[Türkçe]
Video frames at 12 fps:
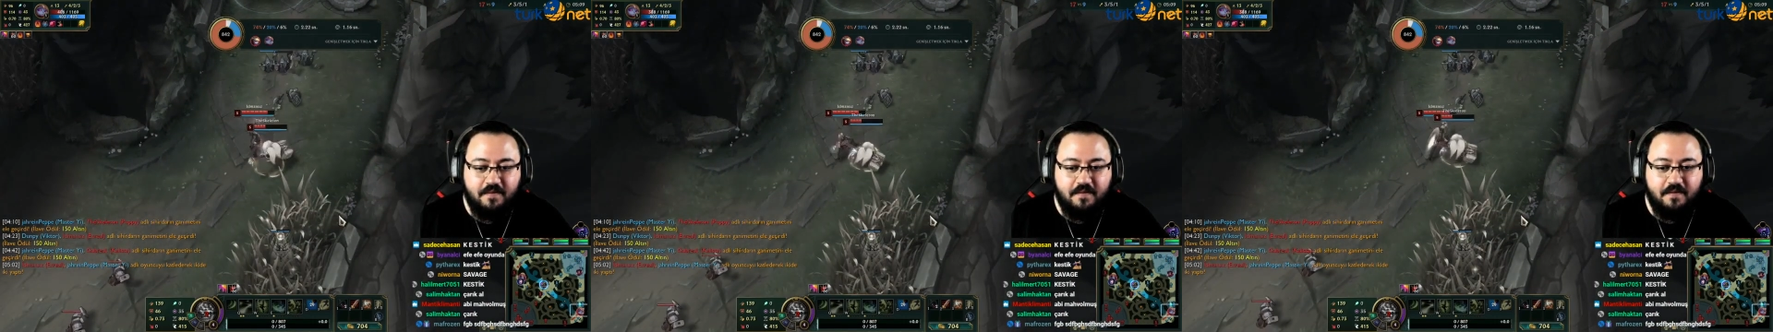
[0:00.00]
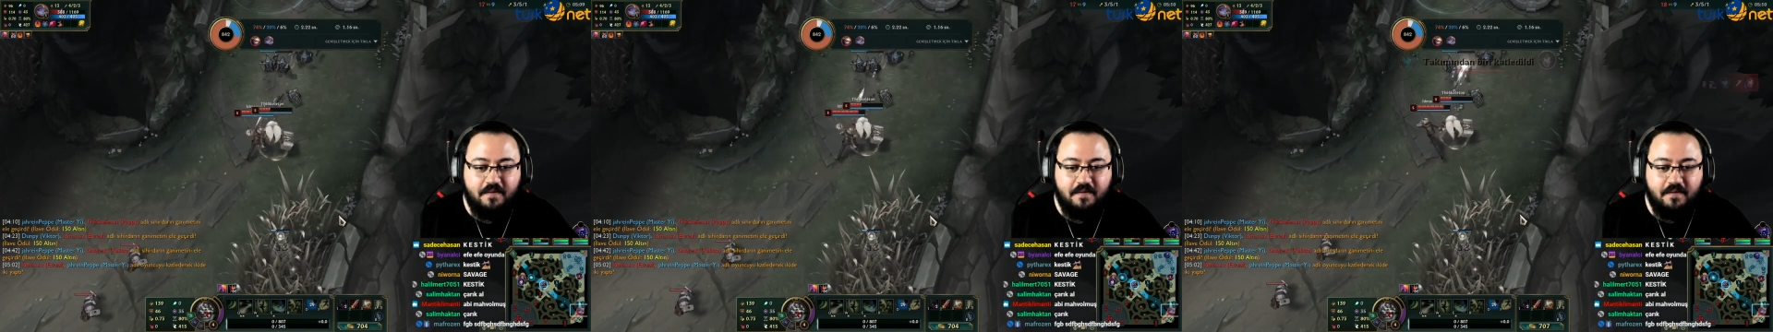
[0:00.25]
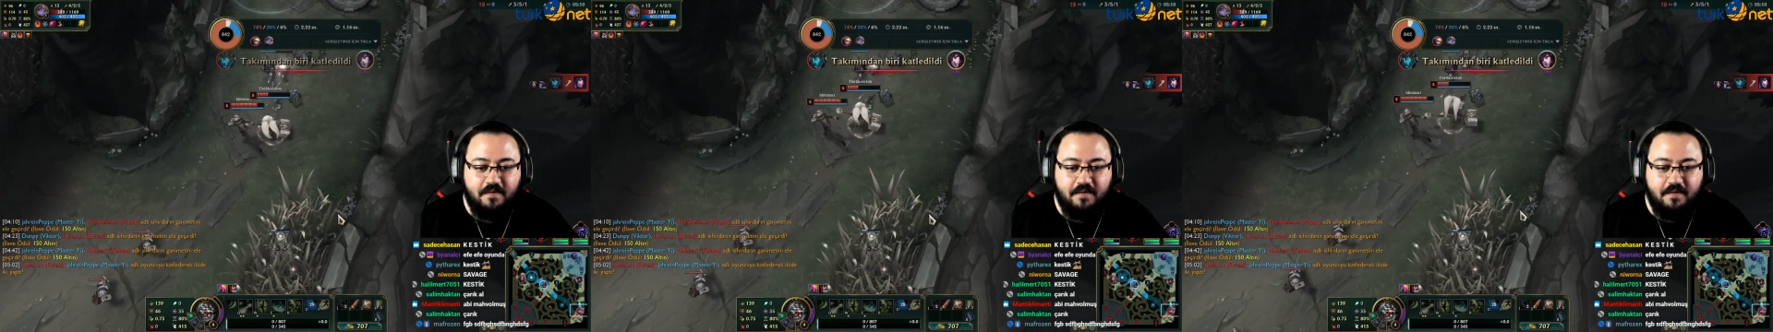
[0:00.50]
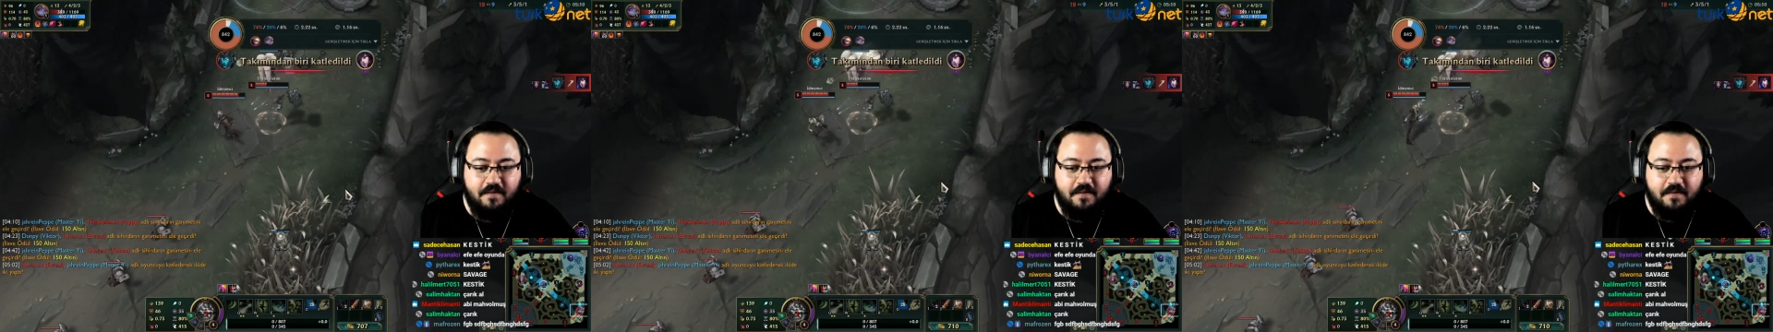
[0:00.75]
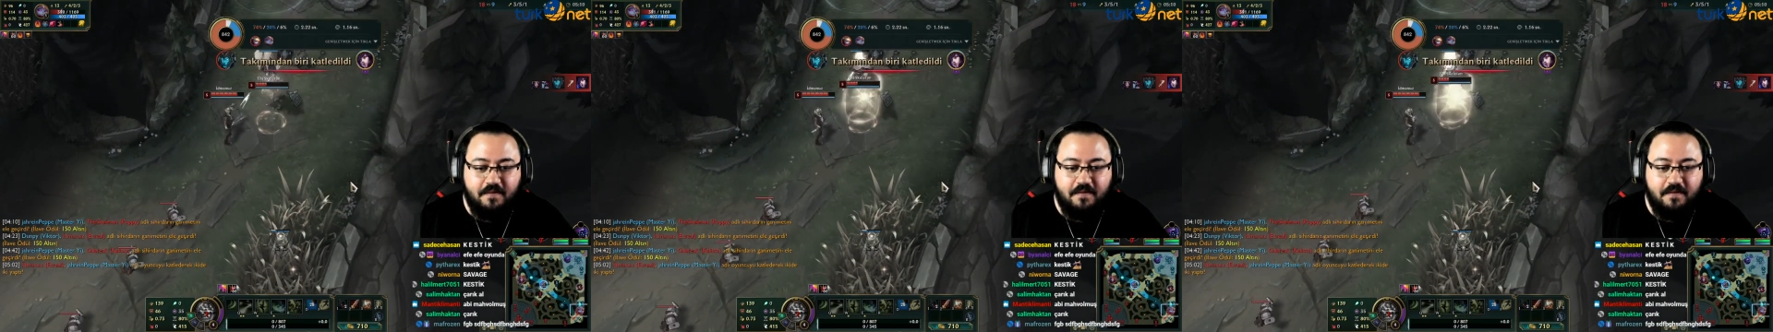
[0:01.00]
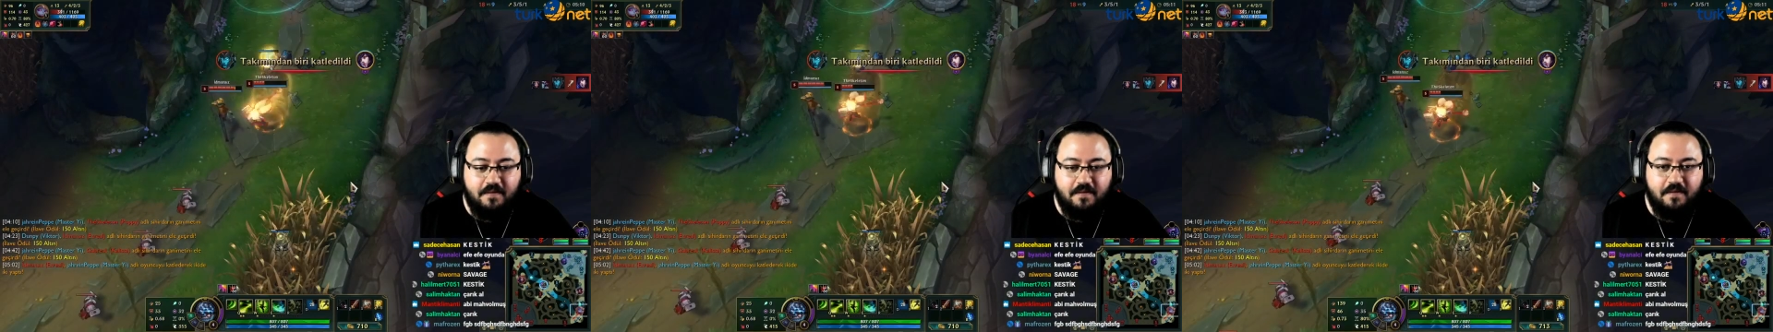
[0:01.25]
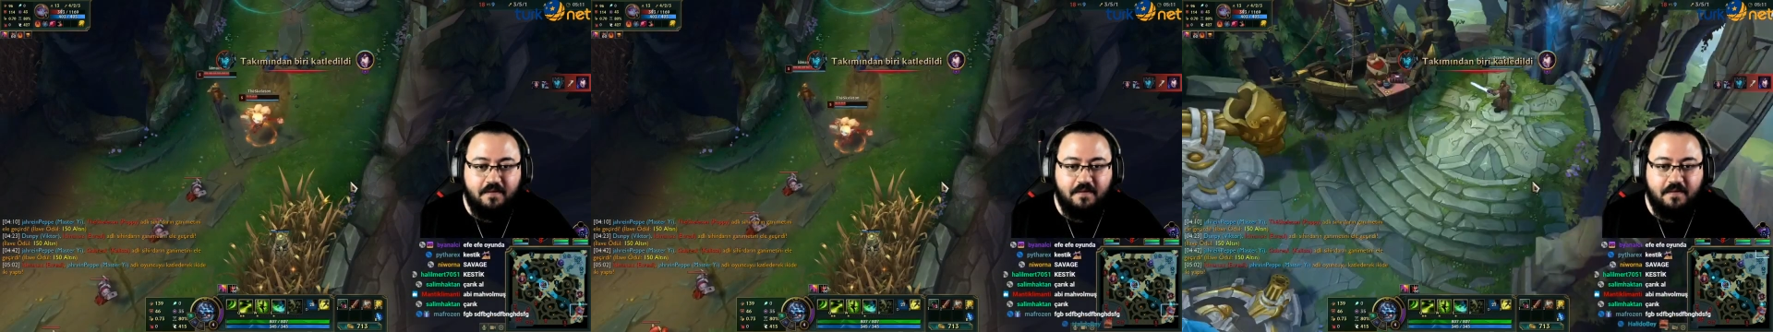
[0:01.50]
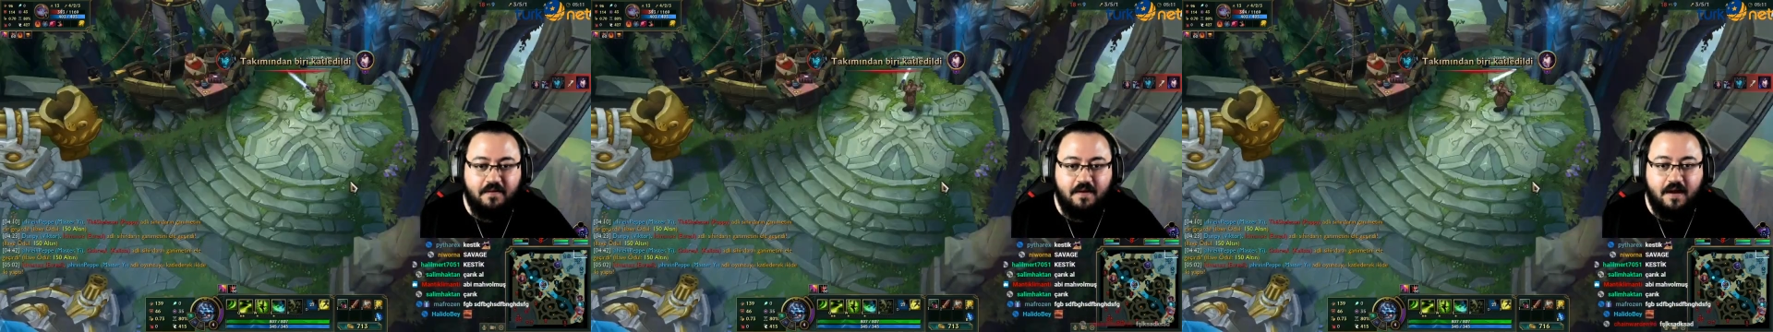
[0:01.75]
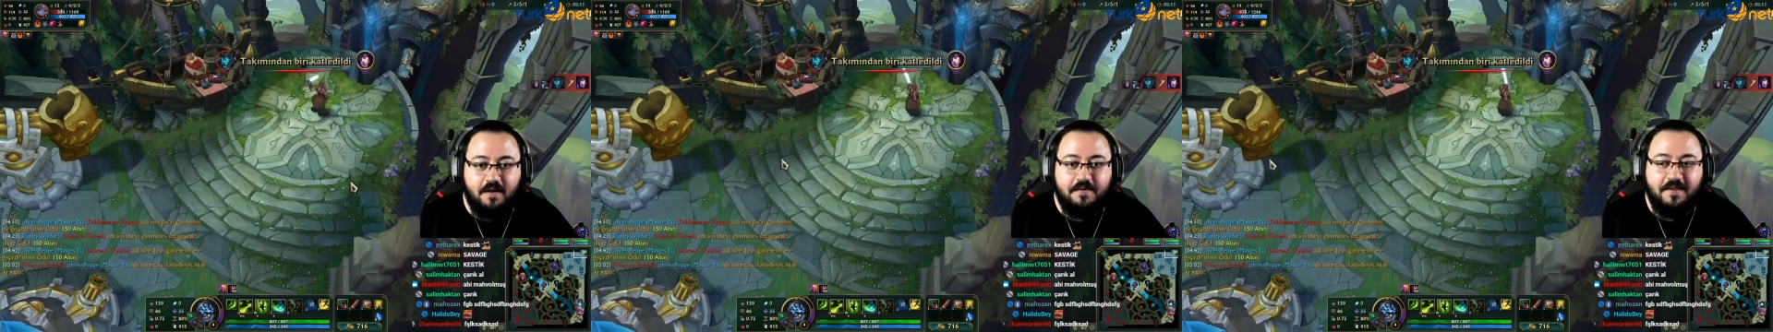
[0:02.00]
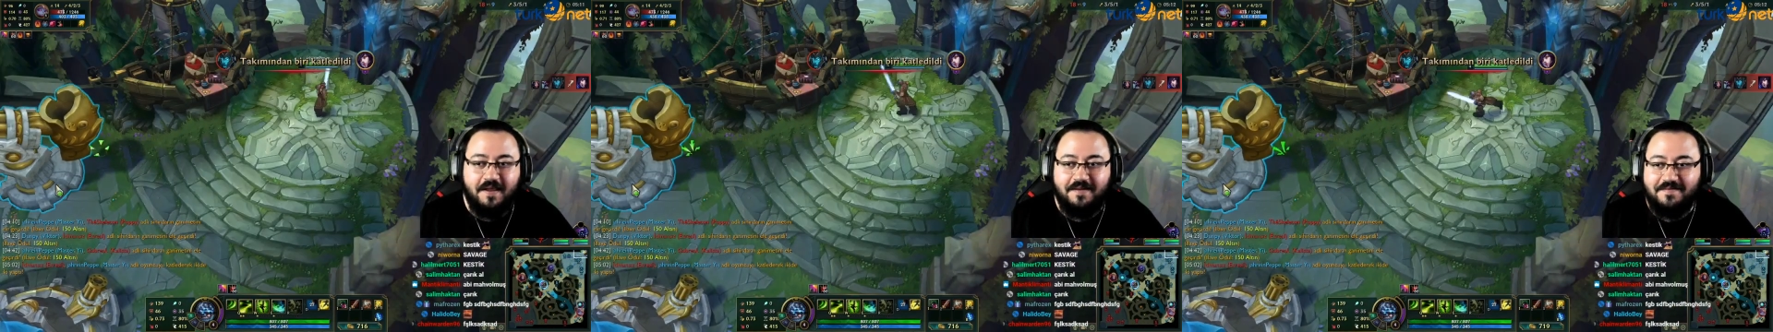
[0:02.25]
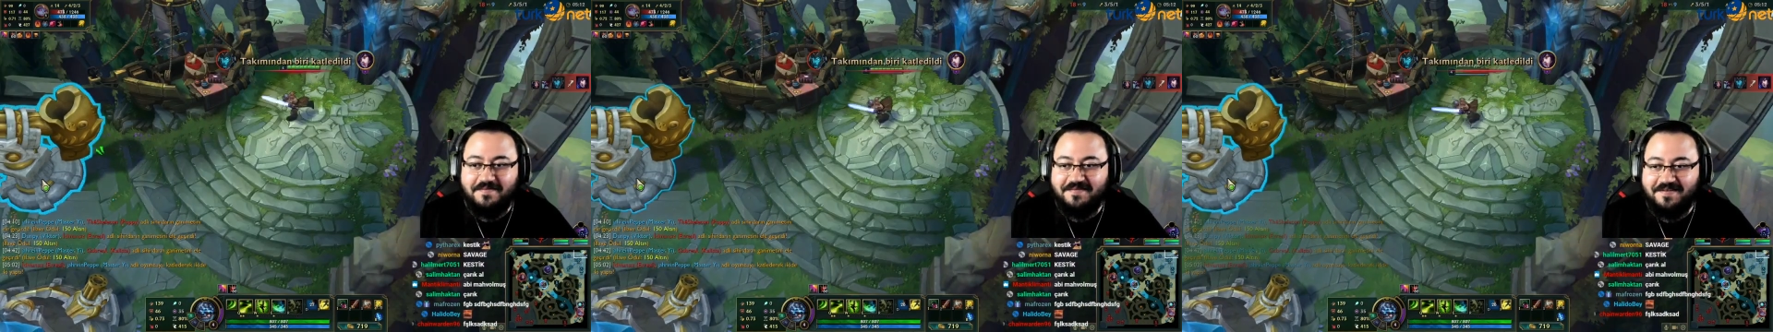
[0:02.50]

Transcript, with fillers: cooldown zaten max'te kasamıyorsun. Harbiden.